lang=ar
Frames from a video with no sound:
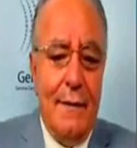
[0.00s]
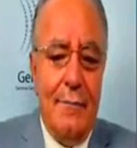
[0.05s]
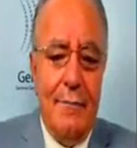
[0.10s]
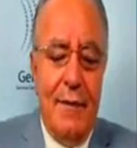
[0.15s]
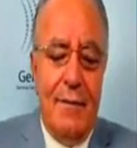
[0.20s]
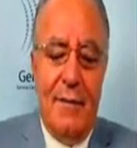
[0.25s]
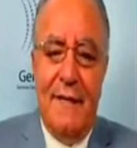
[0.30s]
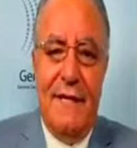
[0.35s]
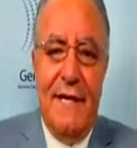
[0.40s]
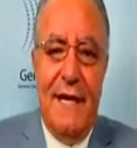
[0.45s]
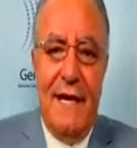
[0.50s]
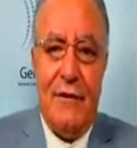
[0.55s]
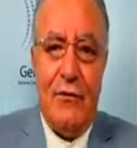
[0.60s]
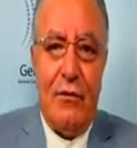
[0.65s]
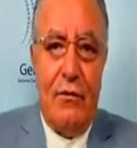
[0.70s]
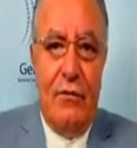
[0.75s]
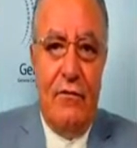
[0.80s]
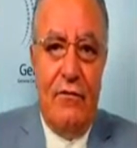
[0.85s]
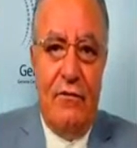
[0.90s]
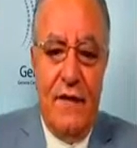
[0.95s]
ما بدي
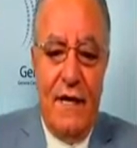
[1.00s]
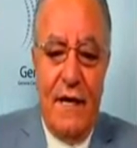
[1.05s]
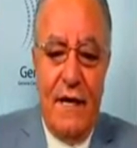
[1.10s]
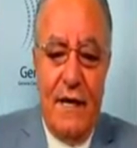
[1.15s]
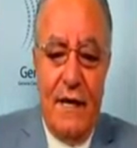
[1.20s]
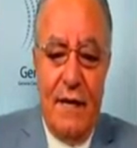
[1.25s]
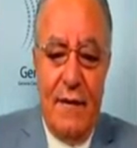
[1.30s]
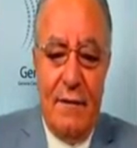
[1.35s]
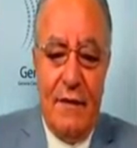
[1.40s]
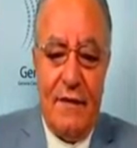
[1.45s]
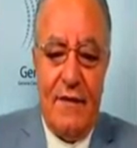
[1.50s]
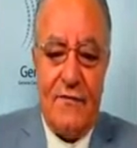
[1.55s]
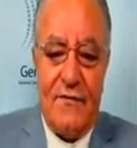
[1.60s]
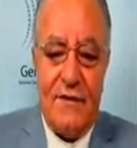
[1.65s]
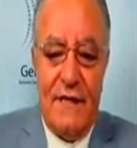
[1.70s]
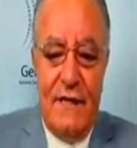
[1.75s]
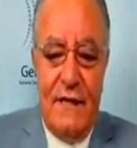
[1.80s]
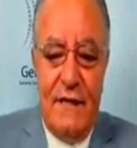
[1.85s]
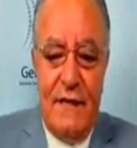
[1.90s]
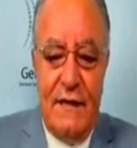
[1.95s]
أدخل فيها
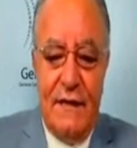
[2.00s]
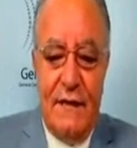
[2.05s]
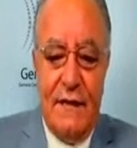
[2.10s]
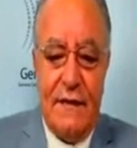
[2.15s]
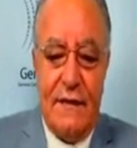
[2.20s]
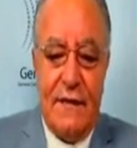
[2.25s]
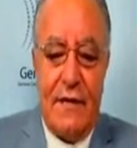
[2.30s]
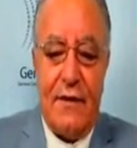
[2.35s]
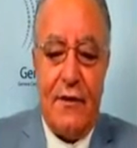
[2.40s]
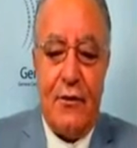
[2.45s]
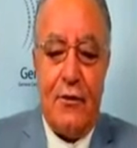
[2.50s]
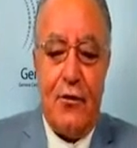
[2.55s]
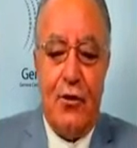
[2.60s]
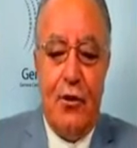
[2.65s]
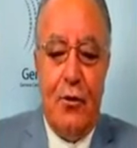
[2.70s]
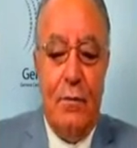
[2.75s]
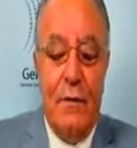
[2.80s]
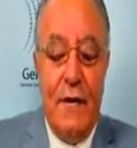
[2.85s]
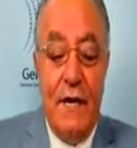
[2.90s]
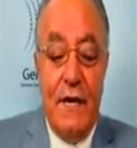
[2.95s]
بالتفصيل
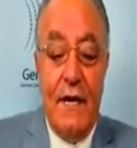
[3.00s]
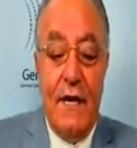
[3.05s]
تقريركم